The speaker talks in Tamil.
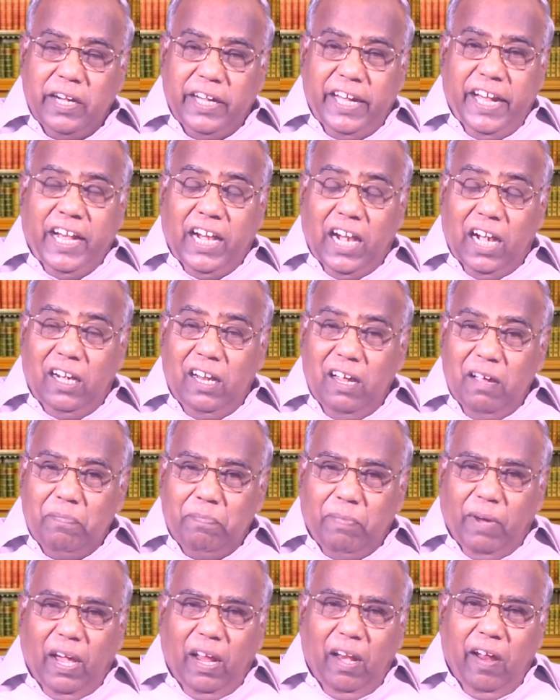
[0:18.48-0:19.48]
நீங்கள்
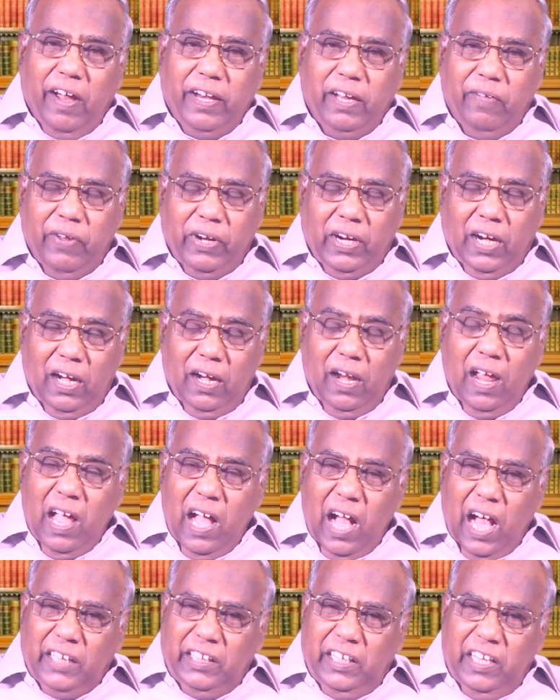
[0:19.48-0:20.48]
மேலானவர்கள்
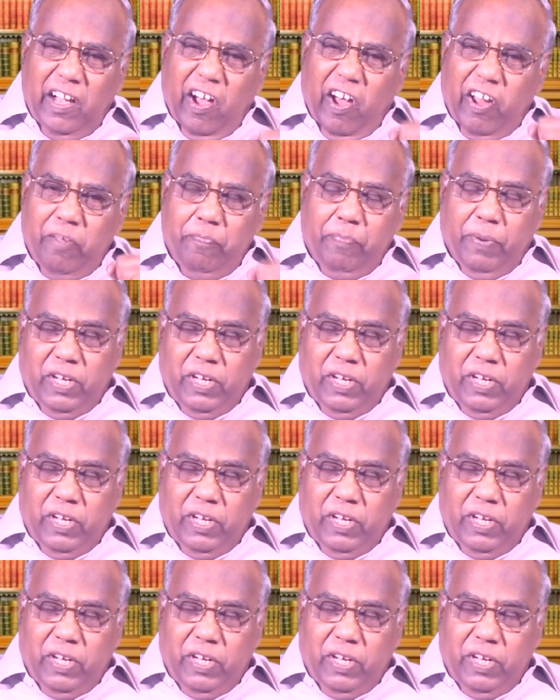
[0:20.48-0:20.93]
அதிகாரம்